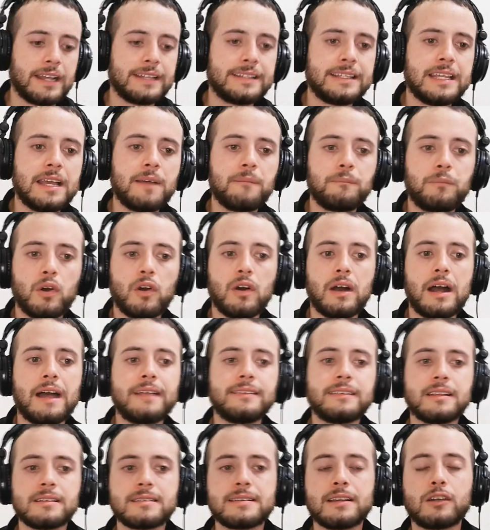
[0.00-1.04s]
Ok, tiempo.
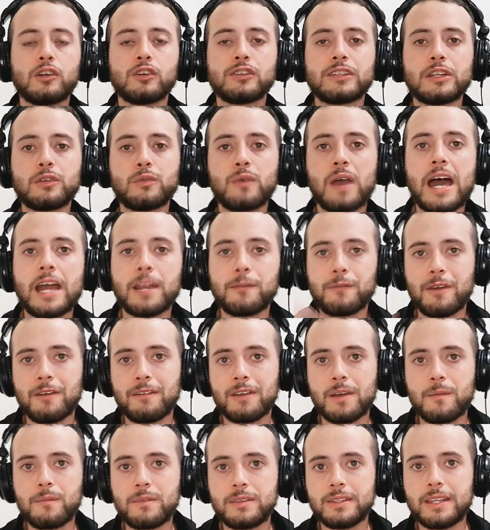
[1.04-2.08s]
Antes de continuar,
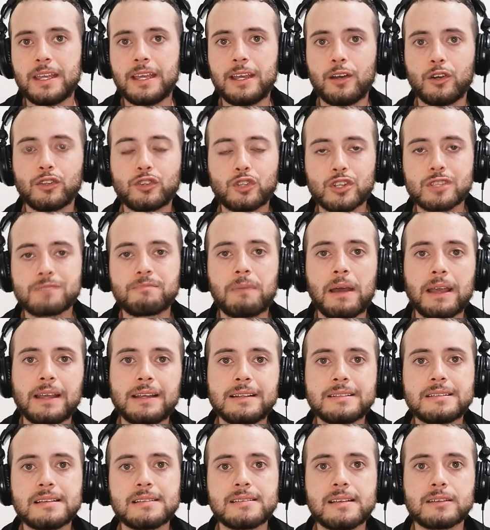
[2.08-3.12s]
me ven de otros
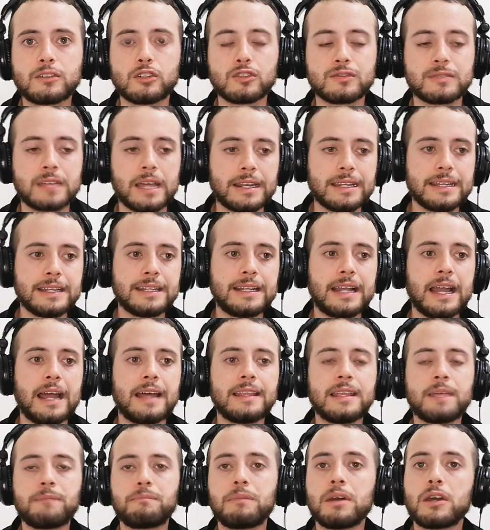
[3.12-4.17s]
países, de Costa
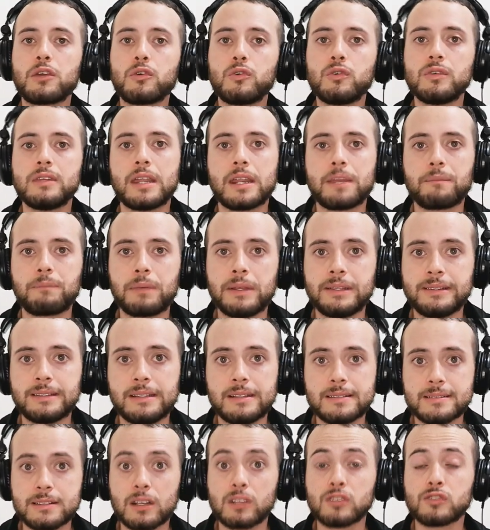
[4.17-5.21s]
Rica, de Perú, de
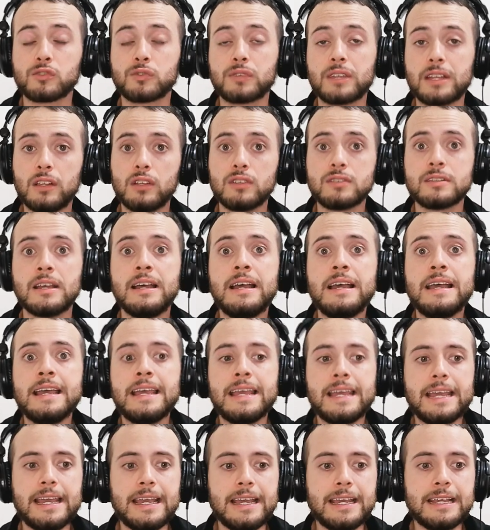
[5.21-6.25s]
repente de Estados Unidos.
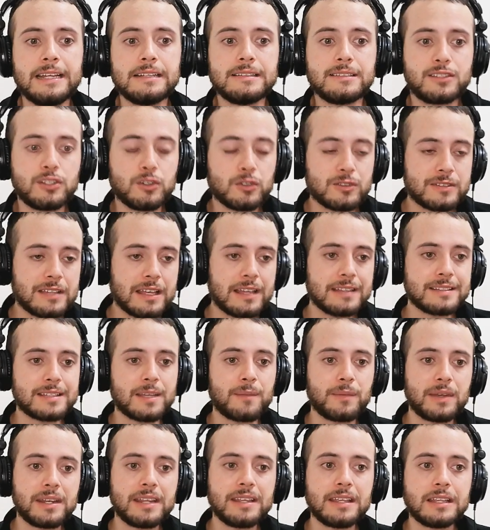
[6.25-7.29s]
Eh, si ustedes
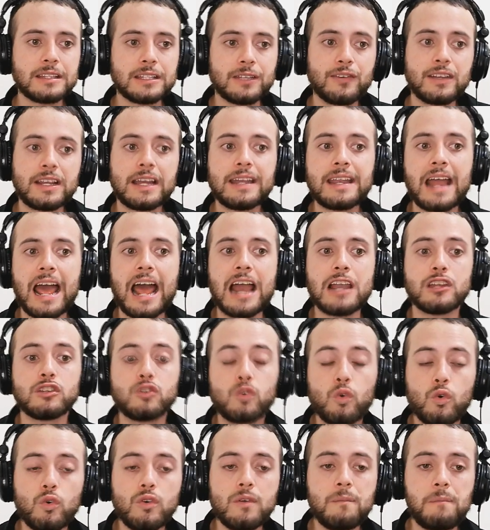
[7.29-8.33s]
también identifican
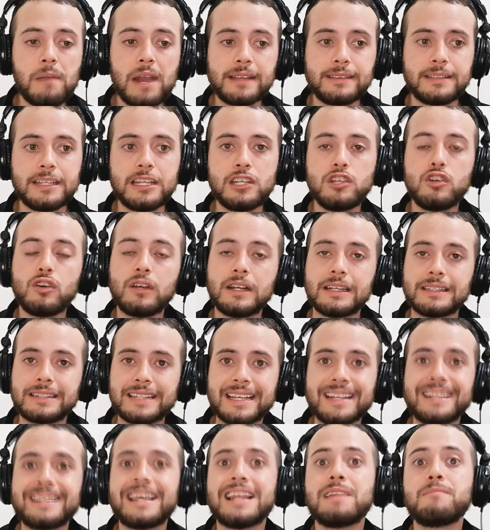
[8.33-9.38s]
algún platillo que
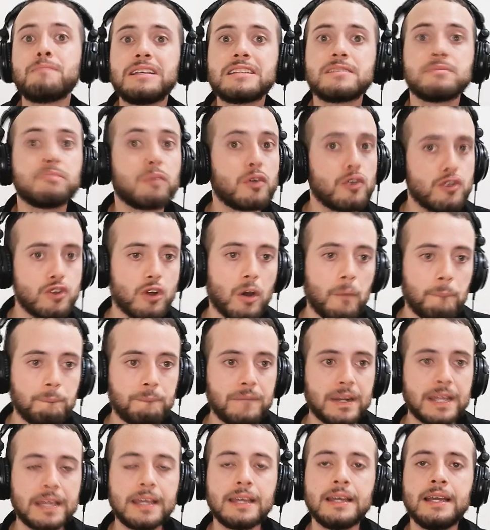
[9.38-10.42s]
tenga el mismo
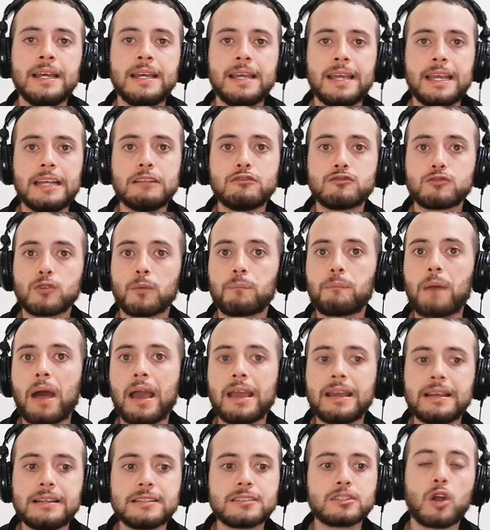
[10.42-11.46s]
nombre en su
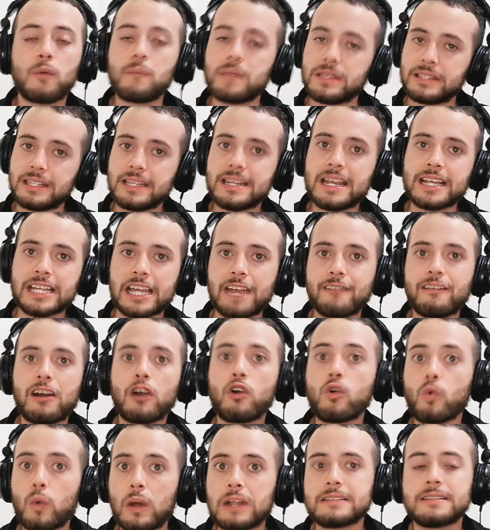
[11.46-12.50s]
país, comenten aquí
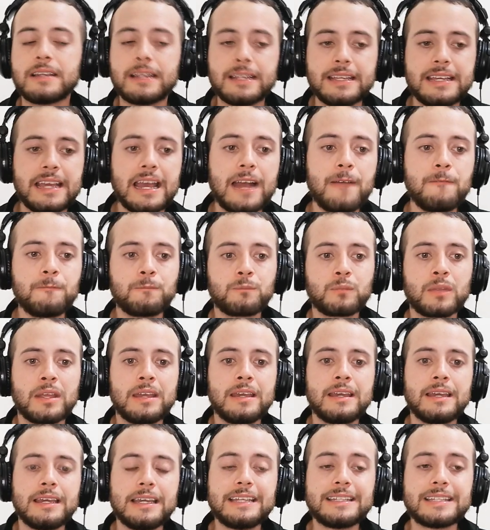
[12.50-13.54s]
abajo cuál sería.
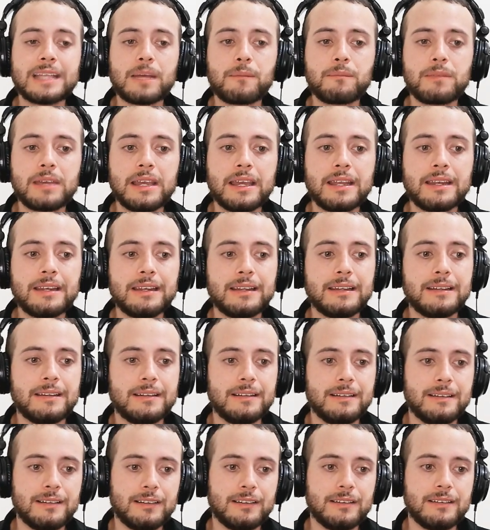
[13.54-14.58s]
Y también
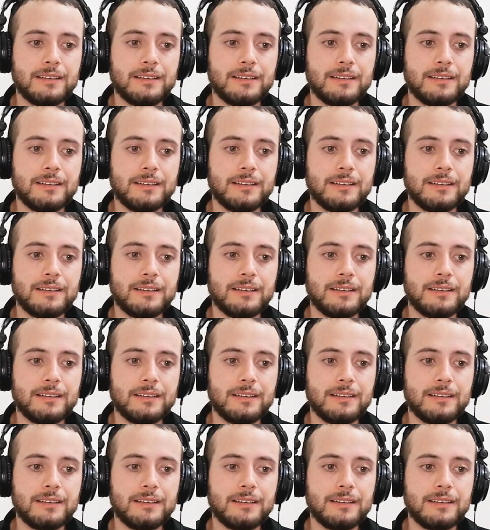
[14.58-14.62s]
